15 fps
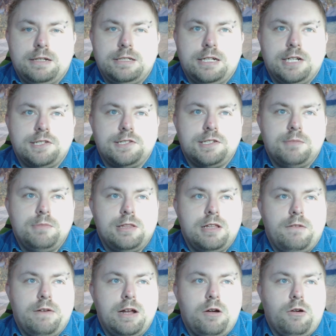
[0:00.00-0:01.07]
Ja, das ist ja
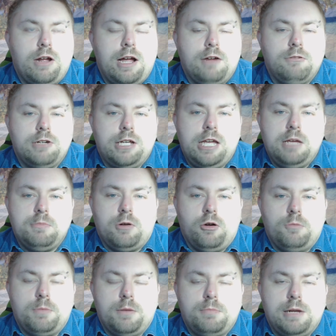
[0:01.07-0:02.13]
mittlerweile auch gang und gäbe, auch
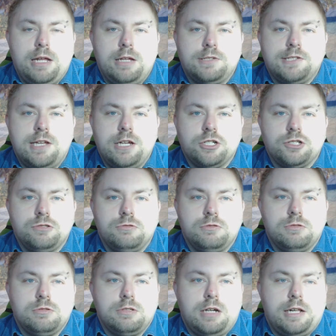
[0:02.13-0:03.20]
bei PlayStation und
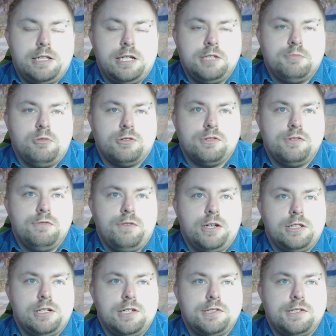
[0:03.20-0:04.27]
äh, halt Xbox und so weiter,
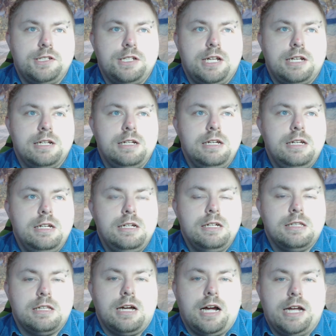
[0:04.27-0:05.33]
dass die dann
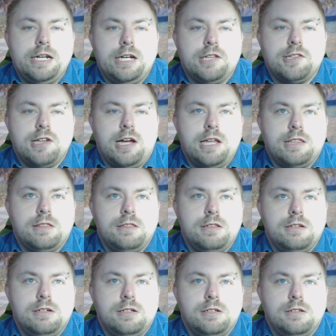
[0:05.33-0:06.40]
nach einiger Zeit
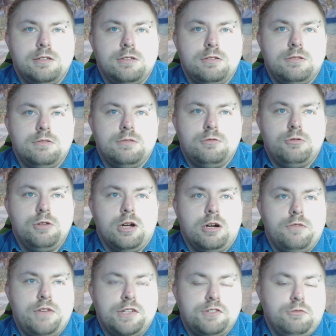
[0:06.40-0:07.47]
eine dünnere
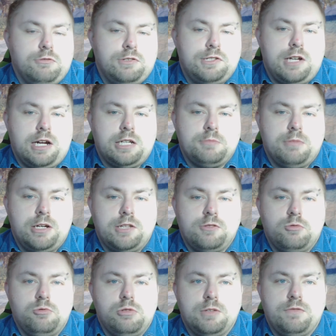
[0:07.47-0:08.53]
Version, sage ich mal, jetzt
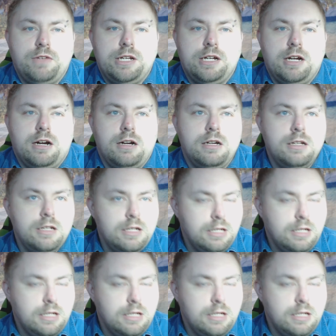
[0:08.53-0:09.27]
holen mit weniger